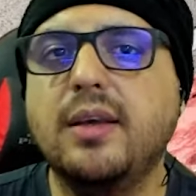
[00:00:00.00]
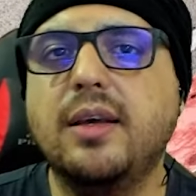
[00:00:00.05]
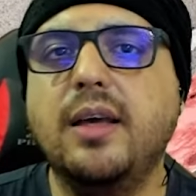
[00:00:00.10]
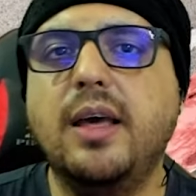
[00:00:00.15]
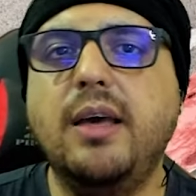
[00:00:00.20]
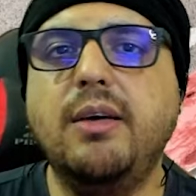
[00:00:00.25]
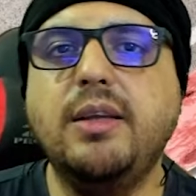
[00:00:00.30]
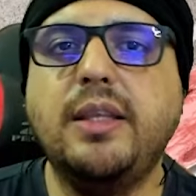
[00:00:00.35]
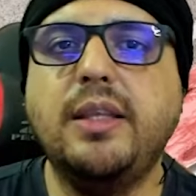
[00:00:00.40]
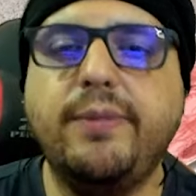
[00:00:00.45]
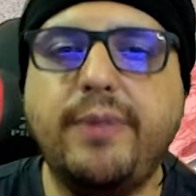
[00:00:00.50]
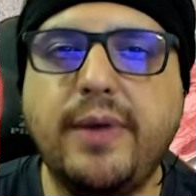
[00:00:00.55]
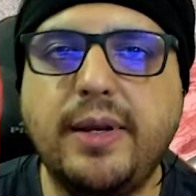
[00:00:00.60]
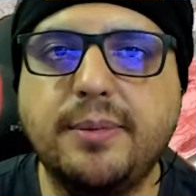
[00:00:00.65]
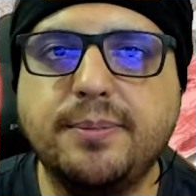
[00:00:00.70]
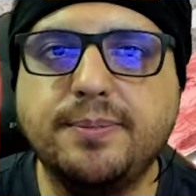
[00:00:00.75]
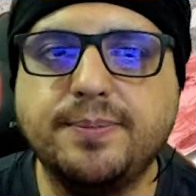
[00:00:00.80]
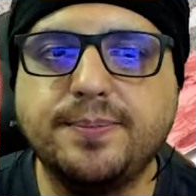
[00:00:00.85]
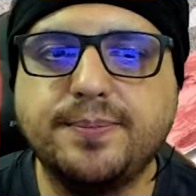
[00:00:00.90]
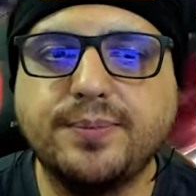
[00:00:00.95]
Evet
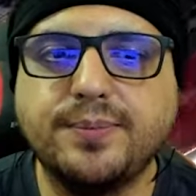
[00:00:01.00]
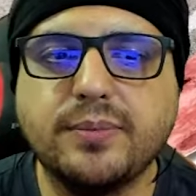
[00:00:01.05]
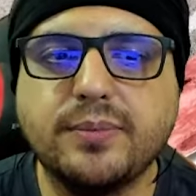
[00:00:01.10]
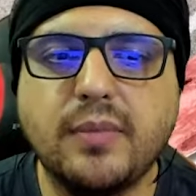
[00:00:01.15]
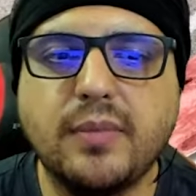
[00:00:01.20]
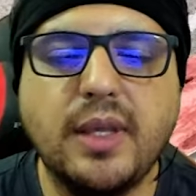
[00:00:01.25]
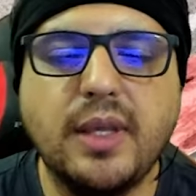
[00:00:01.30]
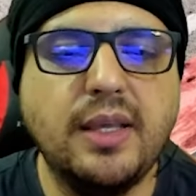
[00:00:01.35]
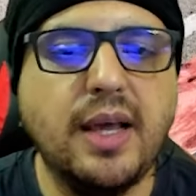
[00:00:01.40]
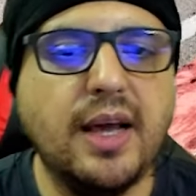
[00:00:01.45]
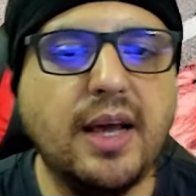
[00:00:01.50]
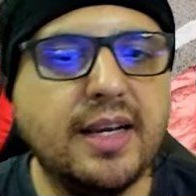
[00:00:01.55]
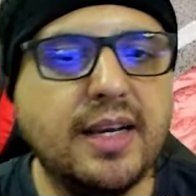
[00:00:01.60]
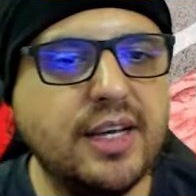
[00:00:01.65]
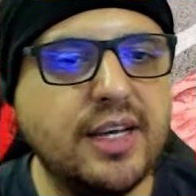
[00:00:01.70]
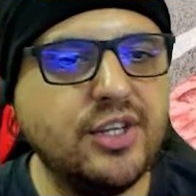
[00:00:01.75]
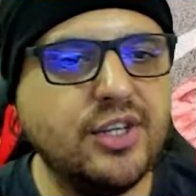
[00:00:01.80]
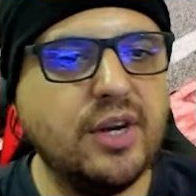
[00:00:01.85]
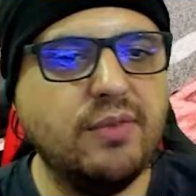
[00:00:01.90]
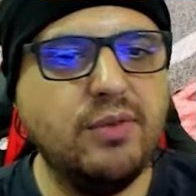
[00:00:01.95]
efendim. Ya
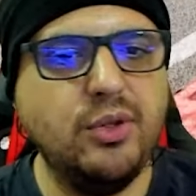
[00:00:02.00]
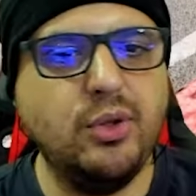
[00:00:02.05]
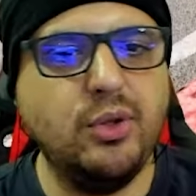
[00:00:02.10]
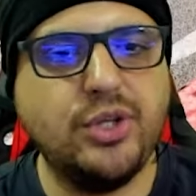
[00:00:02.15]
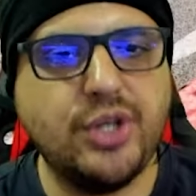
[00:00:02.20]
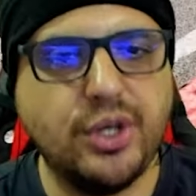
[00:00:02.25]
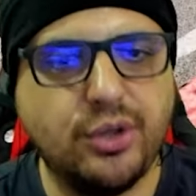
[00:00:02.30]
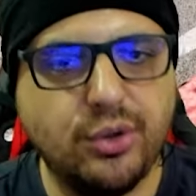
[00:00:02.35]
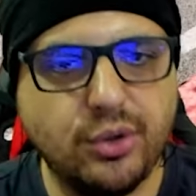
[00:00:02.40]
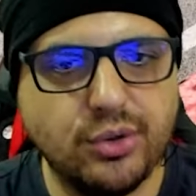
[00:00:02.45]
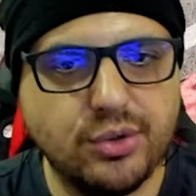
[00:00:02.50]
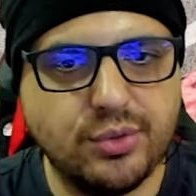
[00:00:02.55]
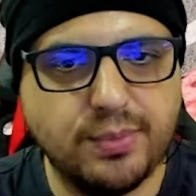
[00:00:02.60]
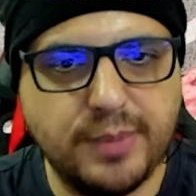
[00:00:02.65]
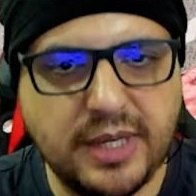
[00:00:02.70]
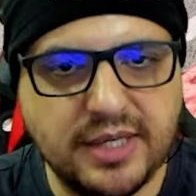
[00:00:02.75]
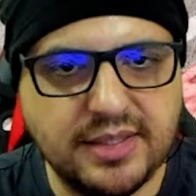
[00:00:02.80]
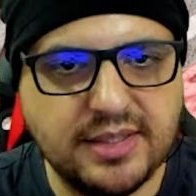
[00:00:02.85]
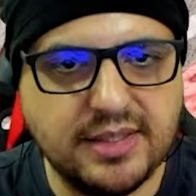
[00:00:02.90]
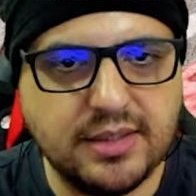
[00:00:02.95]
arkadaşlar video çekiyoruz.
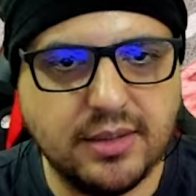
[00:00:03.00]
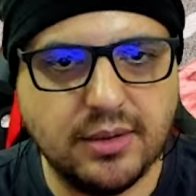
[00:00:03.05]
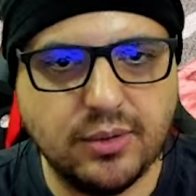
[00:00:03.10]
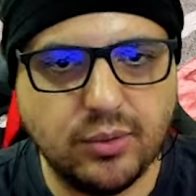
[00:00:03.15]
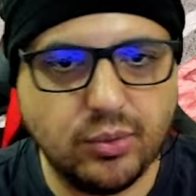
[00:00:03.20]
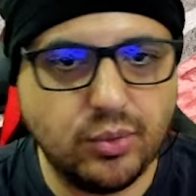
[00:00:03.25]
Biraz siz...